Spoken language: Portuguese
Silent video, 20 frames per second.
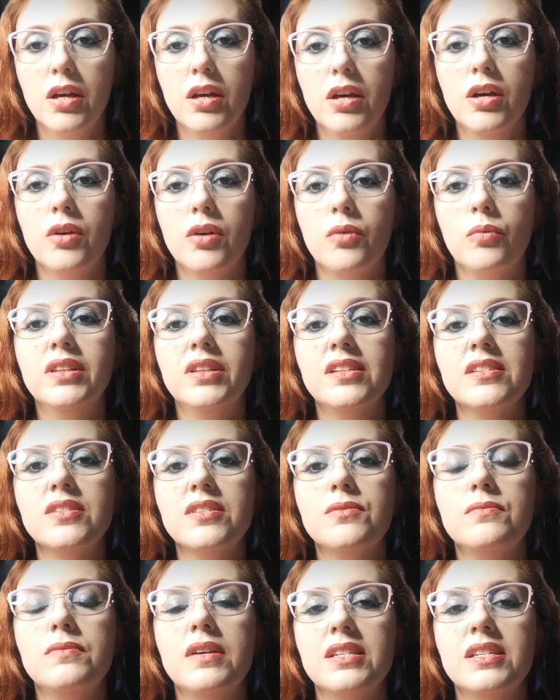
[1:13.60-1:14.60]
Quantas
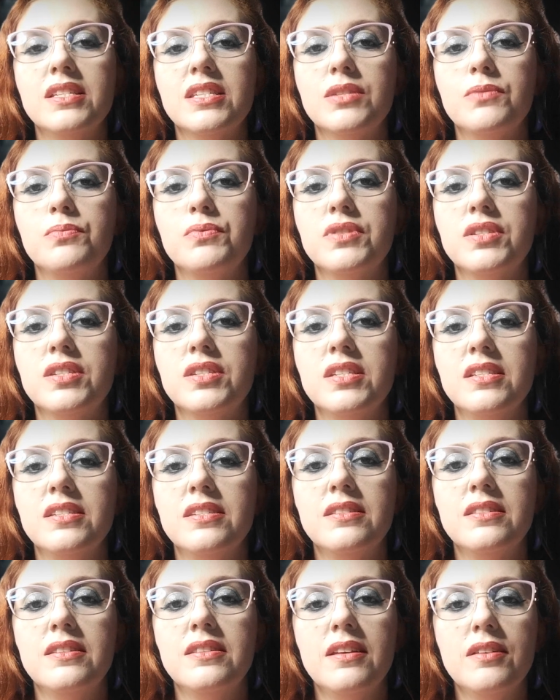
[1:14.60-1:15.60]
vezes você
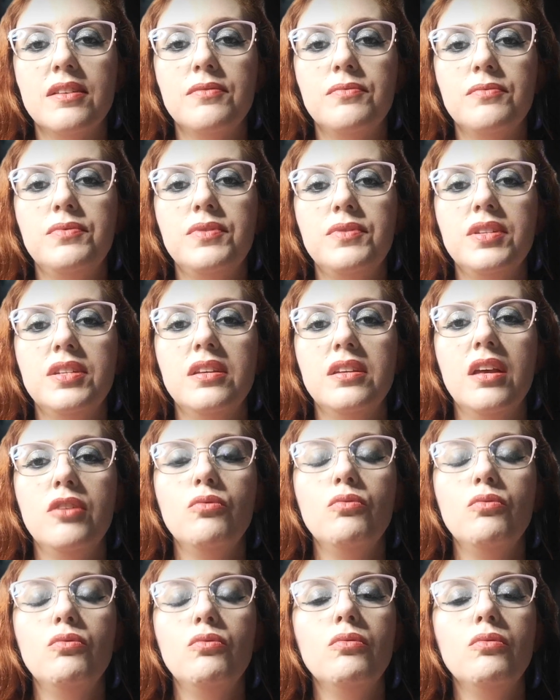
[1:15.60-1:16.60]
esteve em
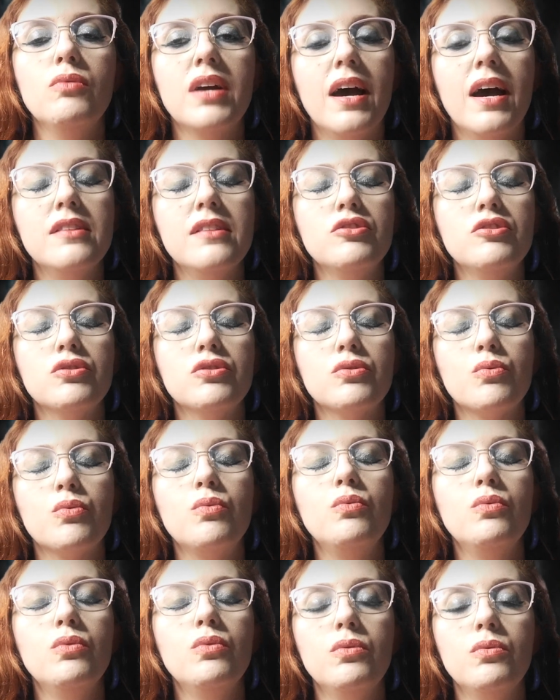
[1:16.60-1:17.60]
um lugar
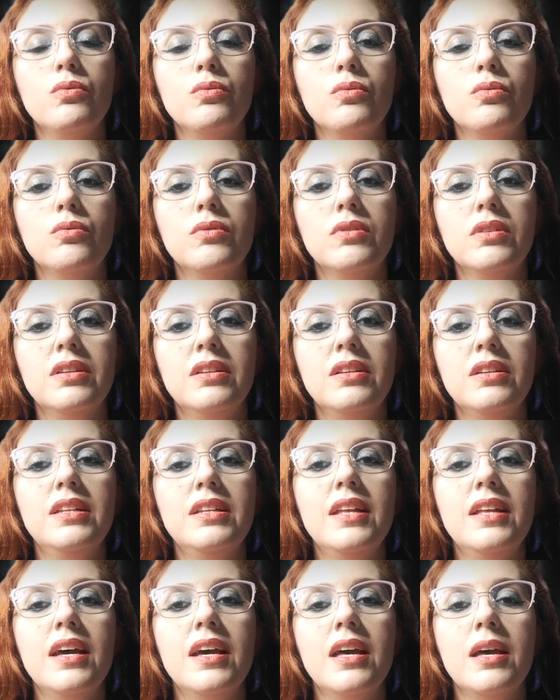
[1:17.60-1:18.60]
escuro e
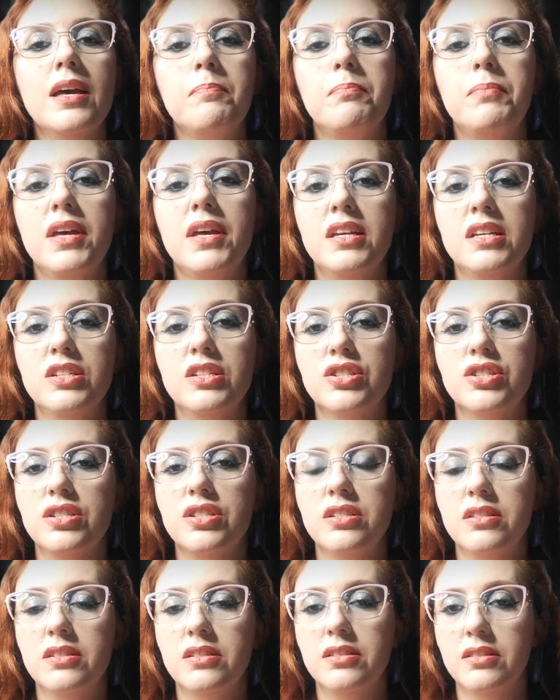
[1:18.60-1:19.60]
de
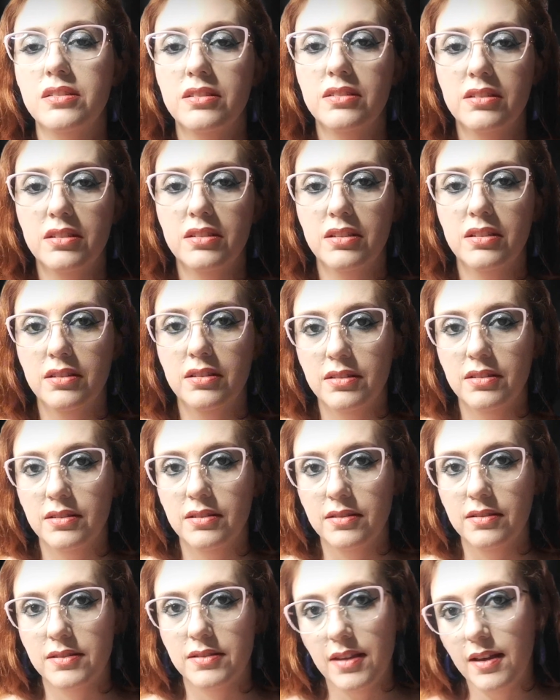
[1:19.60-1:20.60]
repente,
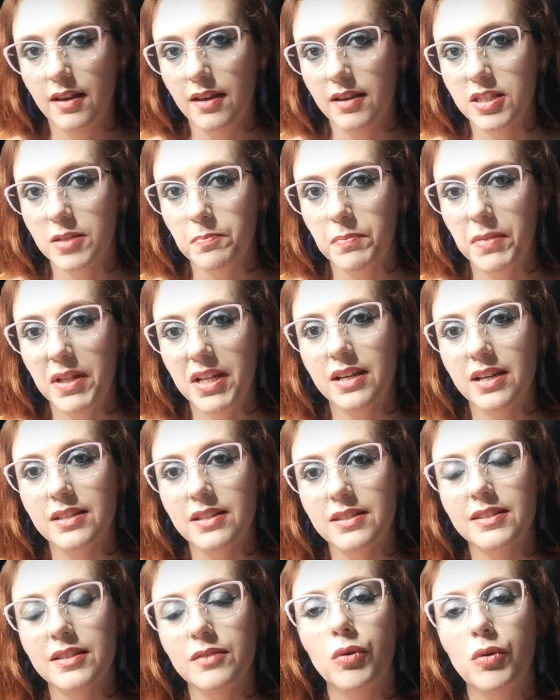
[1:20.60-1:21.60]
sem
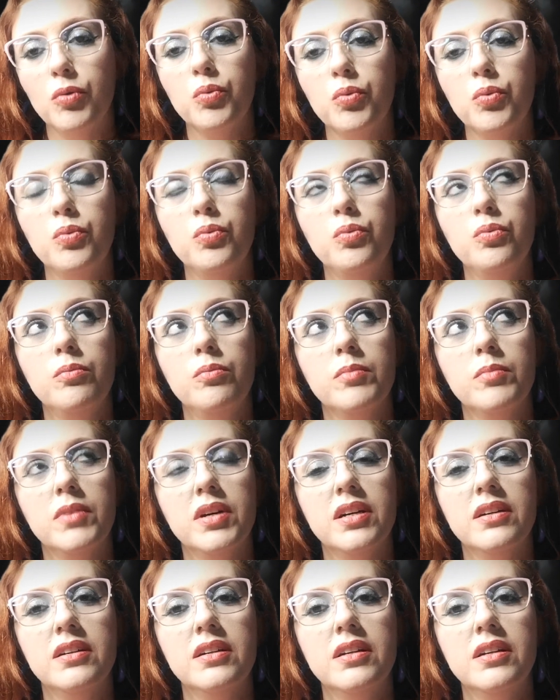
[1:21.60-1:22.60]
explicação
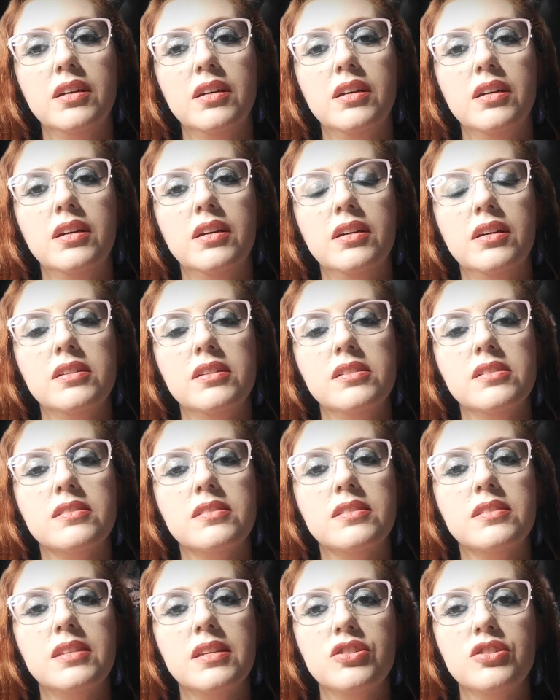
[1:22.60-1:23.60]
alguma,
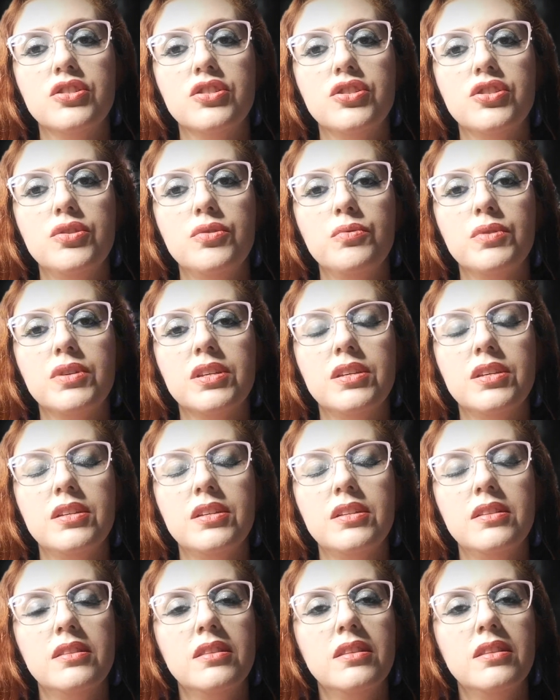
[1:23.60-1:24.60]
sentiu que
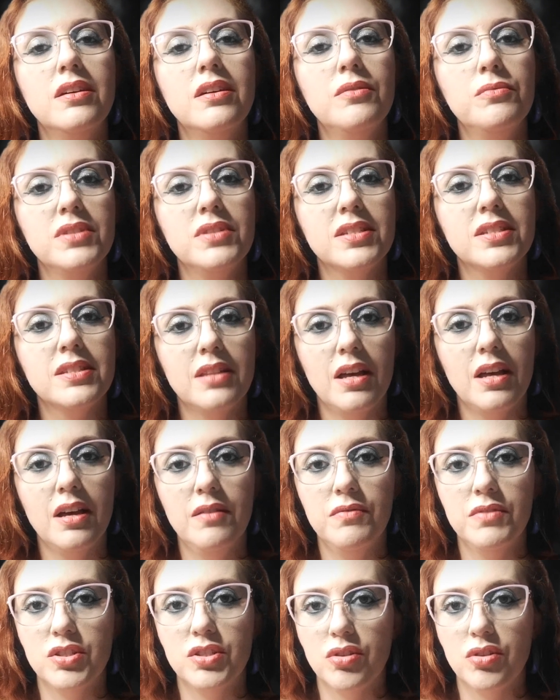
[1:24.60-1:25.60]
não
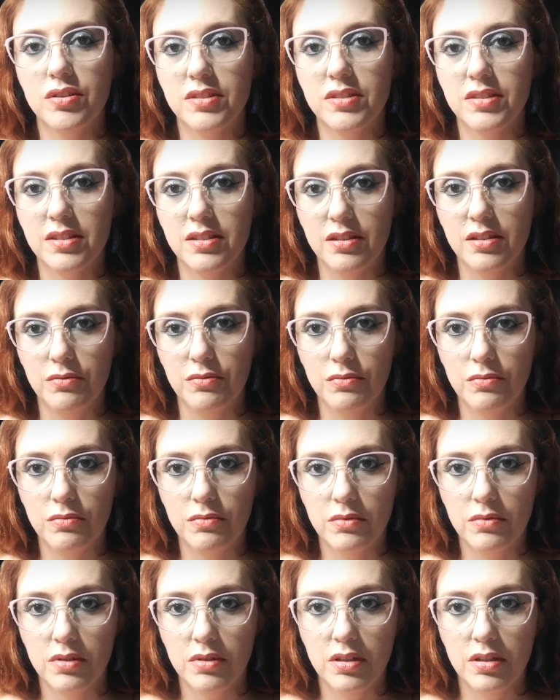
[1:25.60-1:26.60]
estava sozinho,
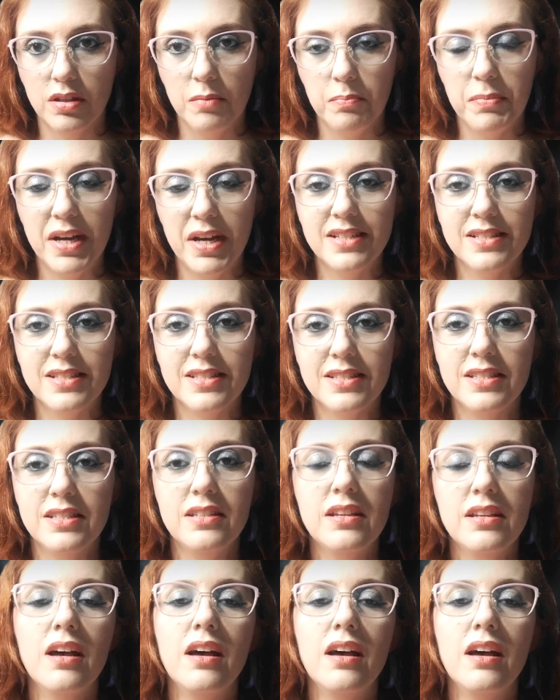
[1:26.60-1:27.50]
que parecia